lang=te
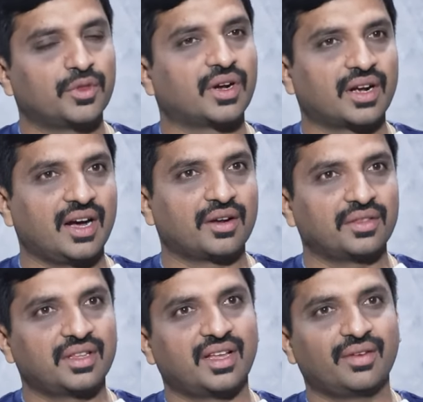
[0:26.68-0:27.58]
ముందు కార్
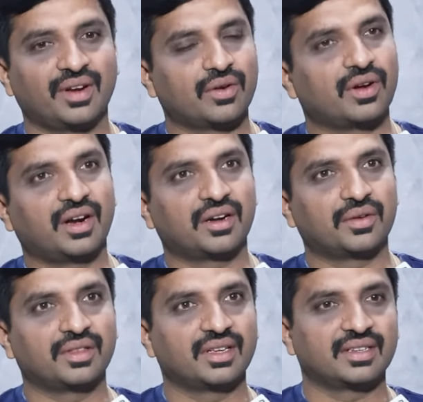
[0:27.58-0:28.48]
ఉంది దాని వెనక ఒక
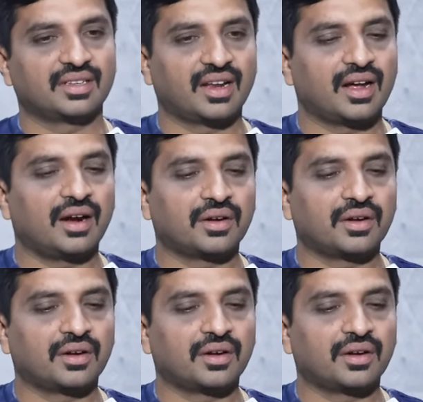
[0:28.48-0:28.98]
ఆటో ఉంది సరే